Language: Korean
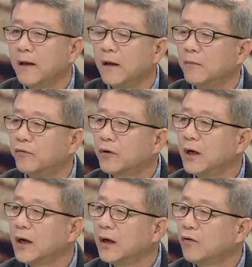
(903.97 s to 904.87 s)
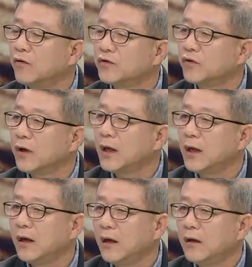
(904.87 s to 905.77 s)
예, 북한과의
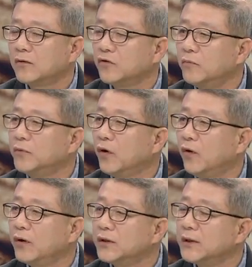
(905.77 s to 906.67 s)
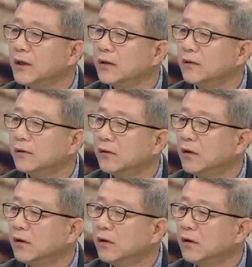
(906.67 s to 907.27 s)
공조에 좀 더 이제 그